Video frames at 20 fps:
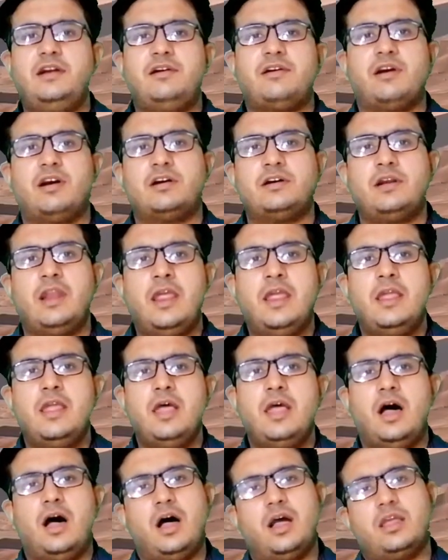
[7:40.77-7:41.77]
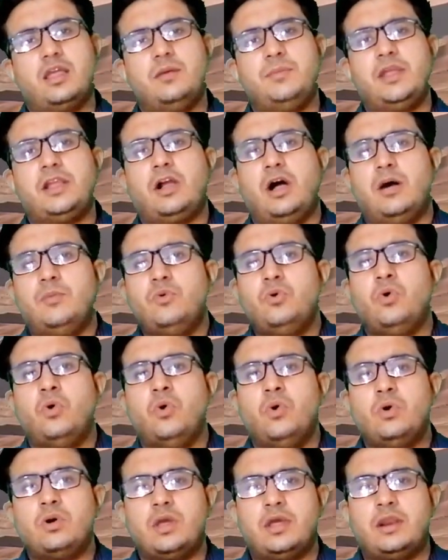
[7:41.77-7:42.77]
ये ट्रक आखिर बेकाबू
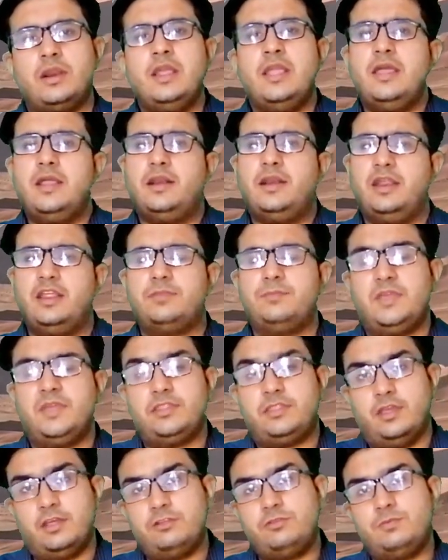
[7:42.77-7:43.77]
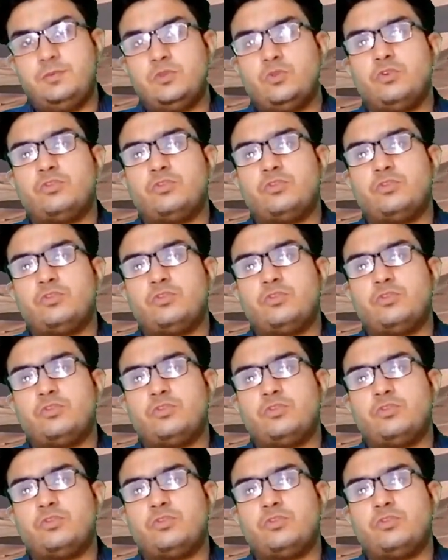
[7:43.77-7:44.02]
होकर रेत में धंस भी